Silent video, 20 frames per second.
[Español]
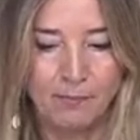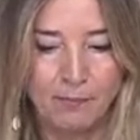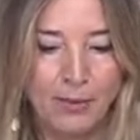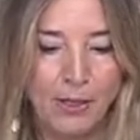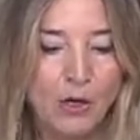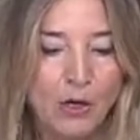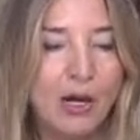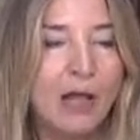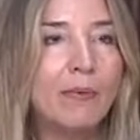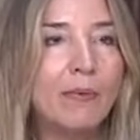
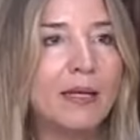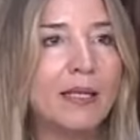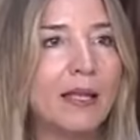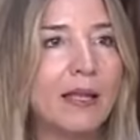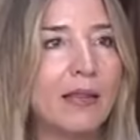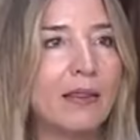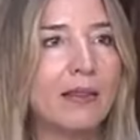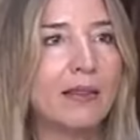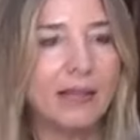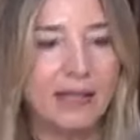Pero la
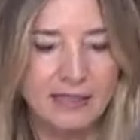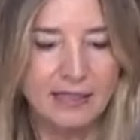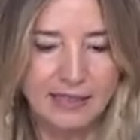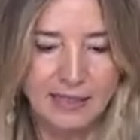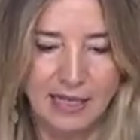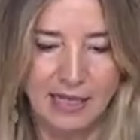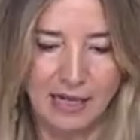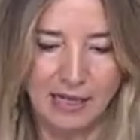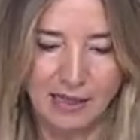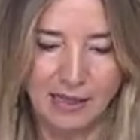verdad es
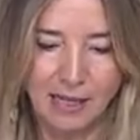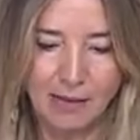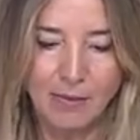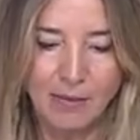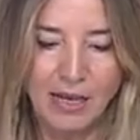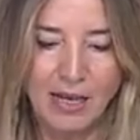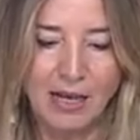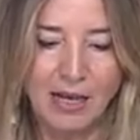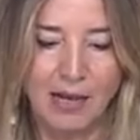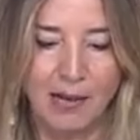que
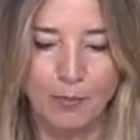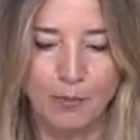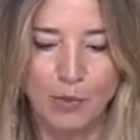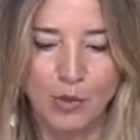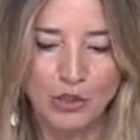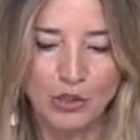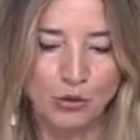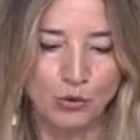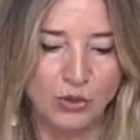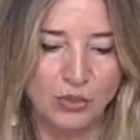Aldama
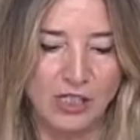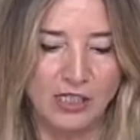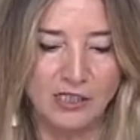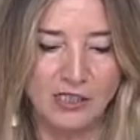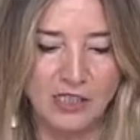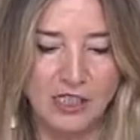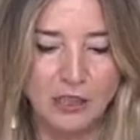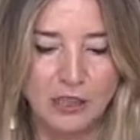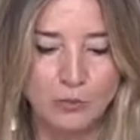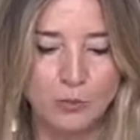campó a sus
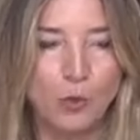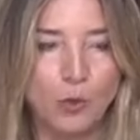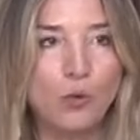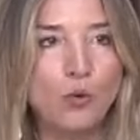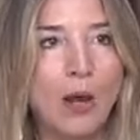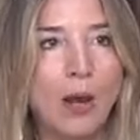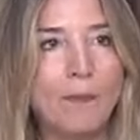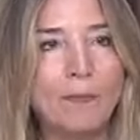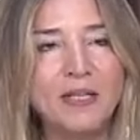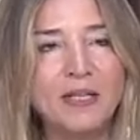anchas por
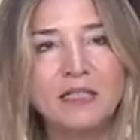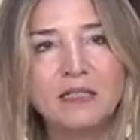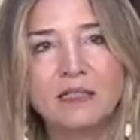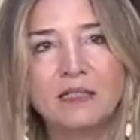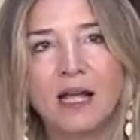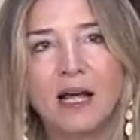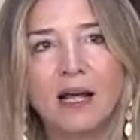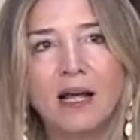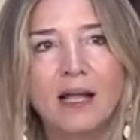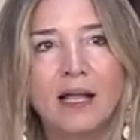una
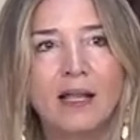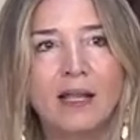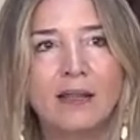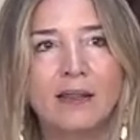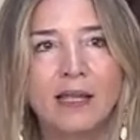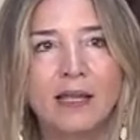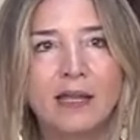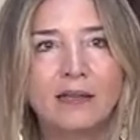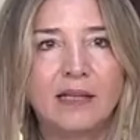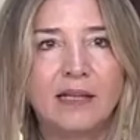pista
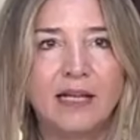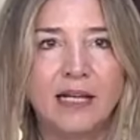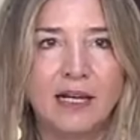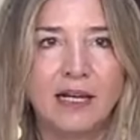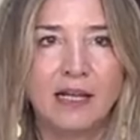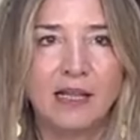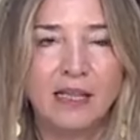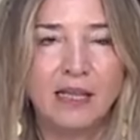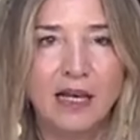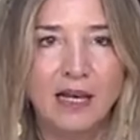de
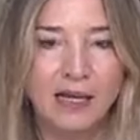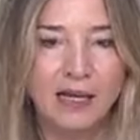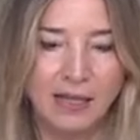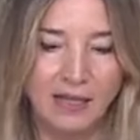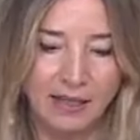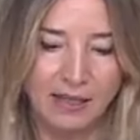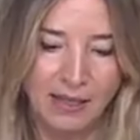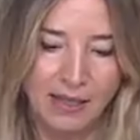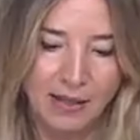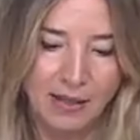
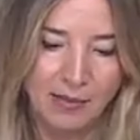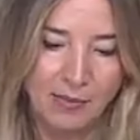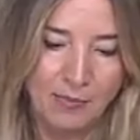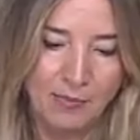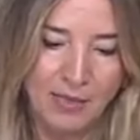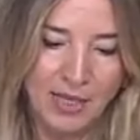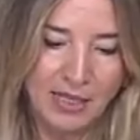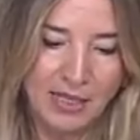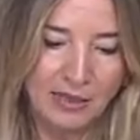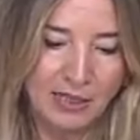aterrizaje
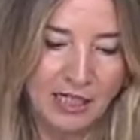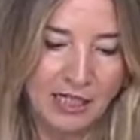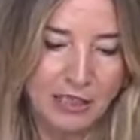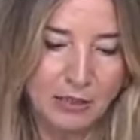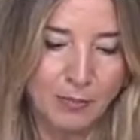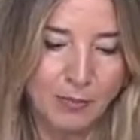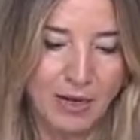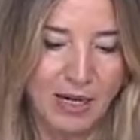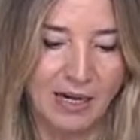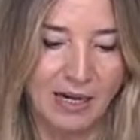
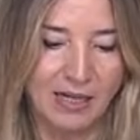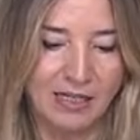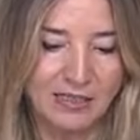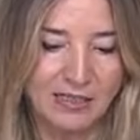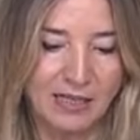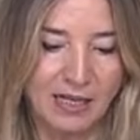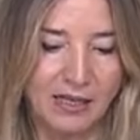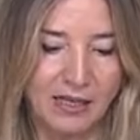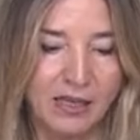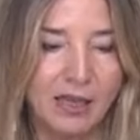mientras
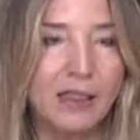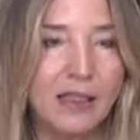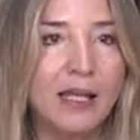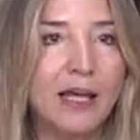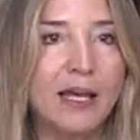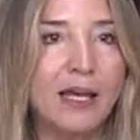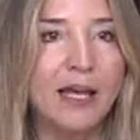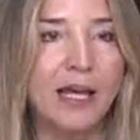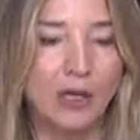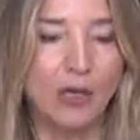Marlasca
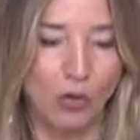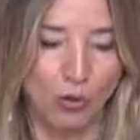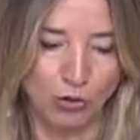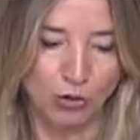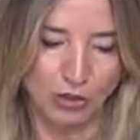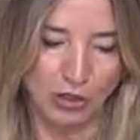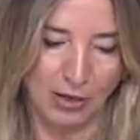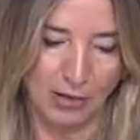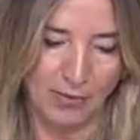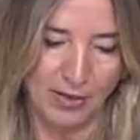dice que no
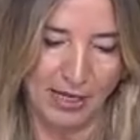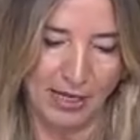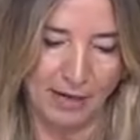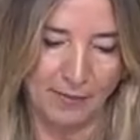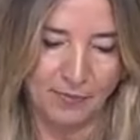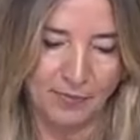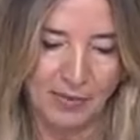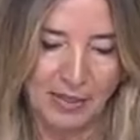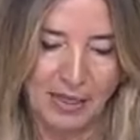lo sabía.